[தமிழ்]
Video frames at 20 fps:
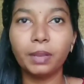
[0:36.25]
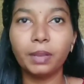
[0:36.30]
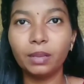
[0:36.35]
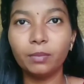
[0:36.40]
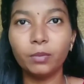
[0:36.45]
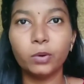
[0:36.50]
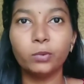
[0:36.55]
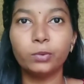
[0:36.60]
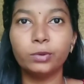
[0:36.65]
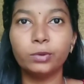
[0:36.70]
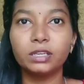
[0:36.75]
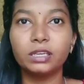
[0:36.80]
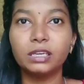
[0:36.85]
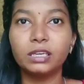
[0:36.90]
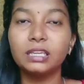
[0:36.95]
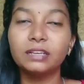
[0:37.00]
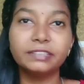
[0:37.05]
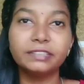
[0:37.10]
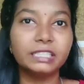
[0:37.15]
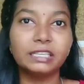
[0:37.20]
மினிமம் ஒரு
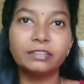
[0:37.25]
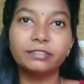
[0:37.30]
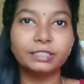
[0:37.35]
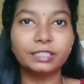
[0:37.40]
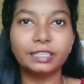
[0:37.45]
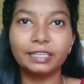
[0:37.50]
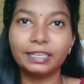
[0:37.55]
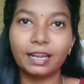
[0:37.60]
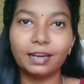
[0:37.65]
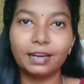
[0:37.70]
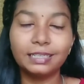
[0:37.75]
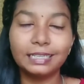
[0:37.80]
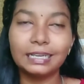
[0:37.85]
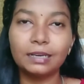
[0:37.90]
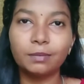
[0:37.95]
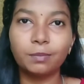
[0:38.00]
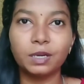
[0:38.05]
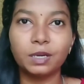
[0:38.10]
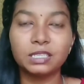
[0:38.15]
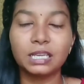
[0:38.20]
இருபது இருபத்தி ரெண்டு
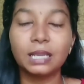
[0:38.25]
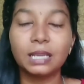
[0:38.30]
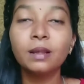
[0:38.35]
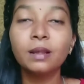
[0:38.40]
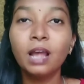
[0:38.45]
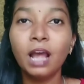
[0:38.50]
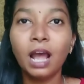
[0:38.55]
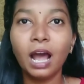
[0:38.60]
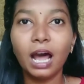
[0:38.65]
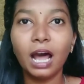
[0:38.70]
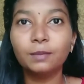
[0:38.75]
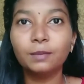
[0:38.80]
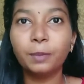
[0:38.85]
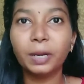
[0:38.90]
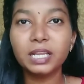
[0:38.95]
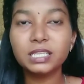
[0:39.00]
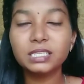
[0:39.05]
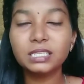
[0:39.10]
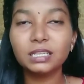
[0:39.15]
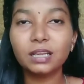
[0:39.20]
ஆர்டிகல் படிச்சேன் அது
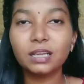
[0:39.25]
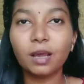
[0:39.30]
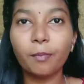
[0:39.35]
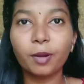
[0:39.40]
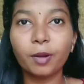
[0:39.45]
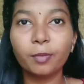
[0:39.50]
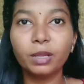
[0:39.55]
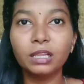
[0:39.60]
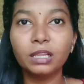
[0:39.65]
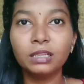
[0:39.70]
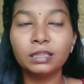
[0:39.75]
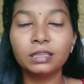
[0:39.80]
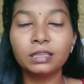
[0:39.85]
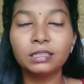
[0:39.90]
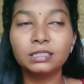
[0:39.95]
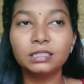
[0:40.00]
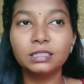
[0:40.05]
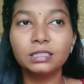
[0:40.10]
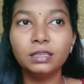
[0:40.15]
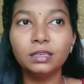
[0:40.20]
படிச்சதுக்கு அப்புறமா தான்
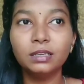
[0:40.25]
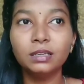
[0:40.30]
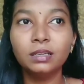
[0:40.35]
தெரிஞ்சது